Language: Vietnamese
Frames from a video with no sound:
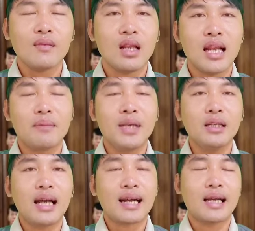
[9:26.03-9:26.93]
là
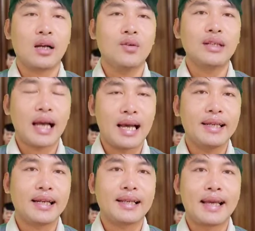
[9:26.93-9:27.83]
biết ăn năn hối
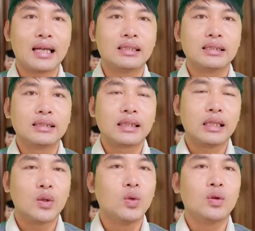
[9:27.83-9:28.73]
cải đó cả nhà
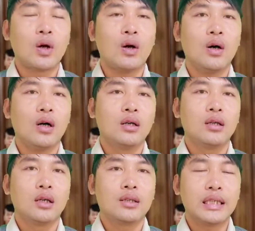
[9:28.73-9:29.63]
thì luôn có
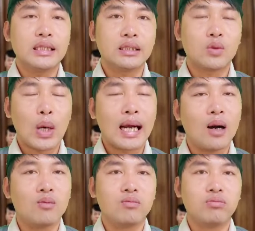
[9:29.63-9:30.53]
à, những cái sự khoan
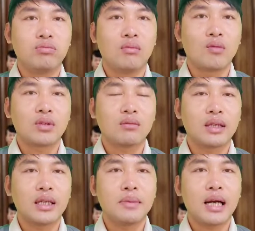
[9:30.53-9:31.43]
hồng một trong
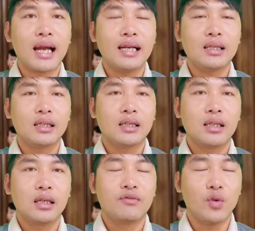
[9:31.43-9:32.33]
những cái mức án
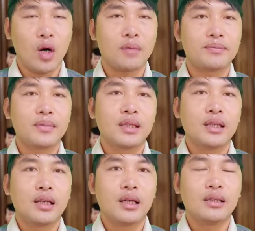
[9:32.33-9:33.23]
à, phù hợp
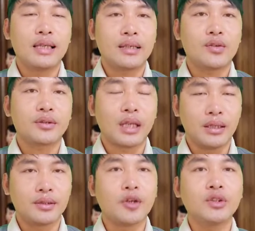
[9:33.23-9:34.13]
à, dành cho
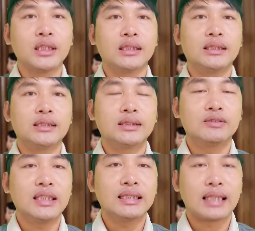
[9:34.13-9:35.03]
từng đối tượng
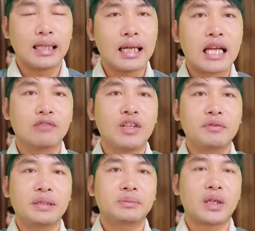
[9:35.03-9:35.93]
với từng hành vi
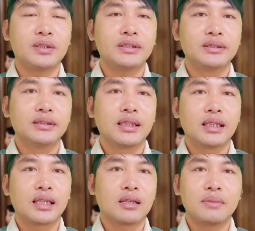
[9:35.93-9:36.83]
phạm tội
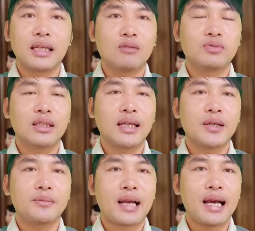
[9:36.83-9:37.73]
à, đặc biệt ngọc trinh ngày
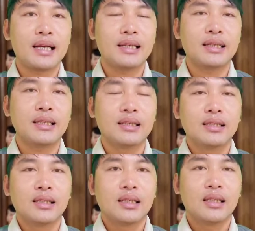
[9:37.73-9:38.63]
hôm nay thì
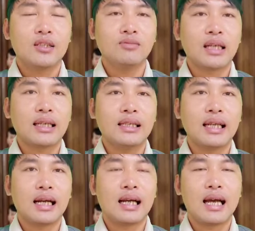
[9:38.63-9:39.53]
à, chúng ta thấy
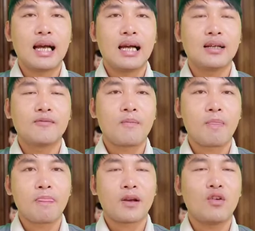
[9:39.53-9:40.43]
rằng là
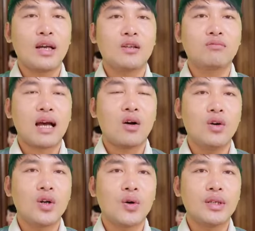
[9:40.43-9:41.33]
ừ, cô ấy cũng đã
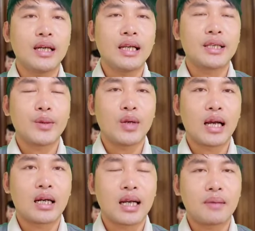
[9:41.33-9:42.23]
hối lỗi khá là nhiều
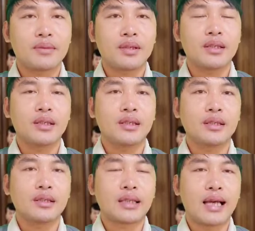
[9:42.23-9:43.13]
lần làm đó,
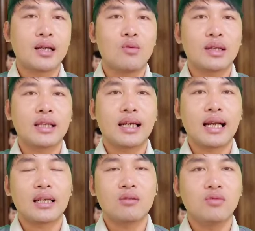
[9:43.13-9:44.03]
ừ, tại cơ quan chức
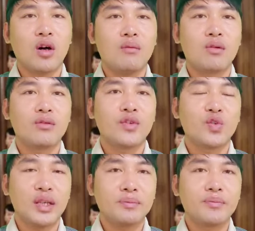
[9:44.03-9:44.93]
năng thì cũng có một cái video
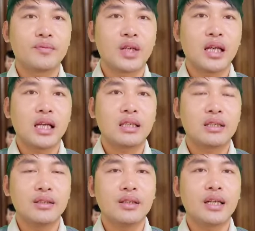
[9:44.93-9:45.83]
clip à,
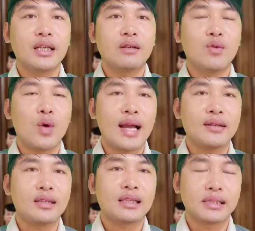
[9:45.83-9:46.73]
trước khi cái vụ án
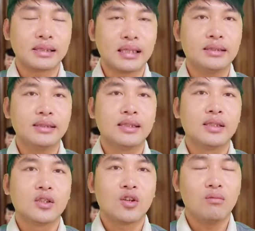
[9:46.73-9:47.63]
đưa ra xét xử
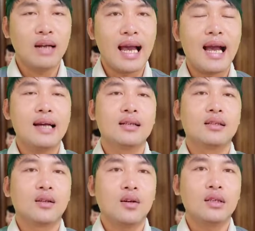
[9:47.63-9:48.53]
cũng đã
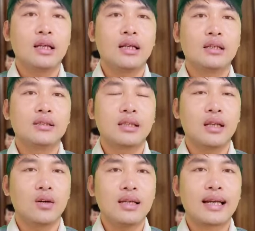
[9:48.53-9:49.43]
có những cái lời xin
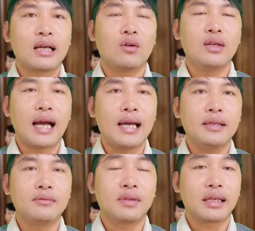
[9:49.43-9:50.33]
lỗi ăn năn hối cải
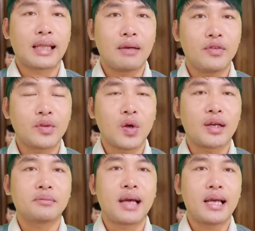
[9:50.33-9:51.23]
và tại phiên tòa
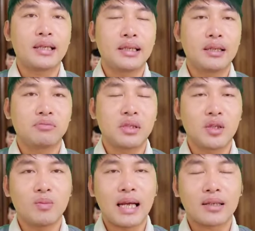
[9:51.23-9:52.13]
ngày hôm nay thì ngọc trinh
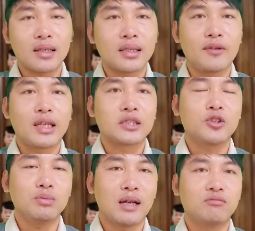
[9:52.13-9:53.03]
cũng đã rất là nhiều lần
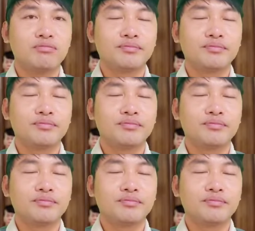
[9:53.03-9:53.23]
xúc động